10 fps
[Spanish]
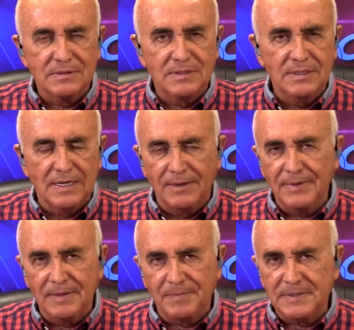sin
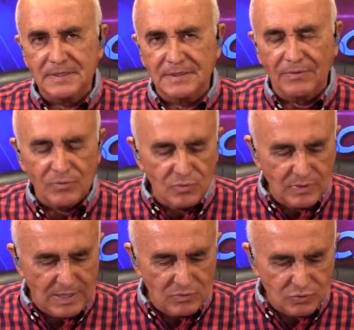haber presentado
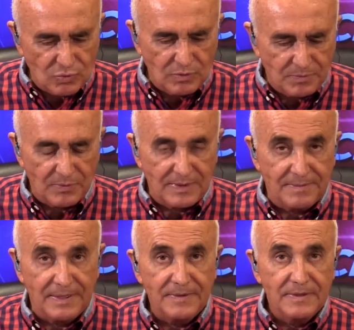nunca un solo
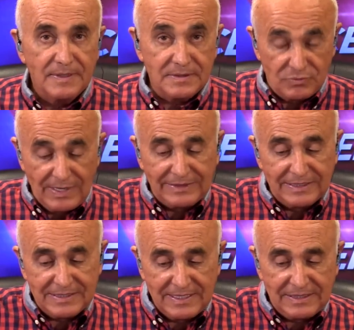problema. Este es un
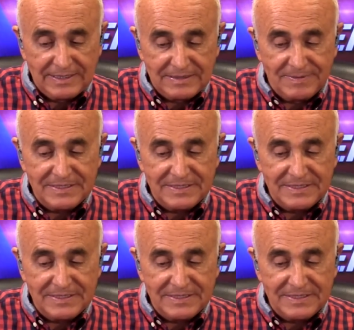antecedente que es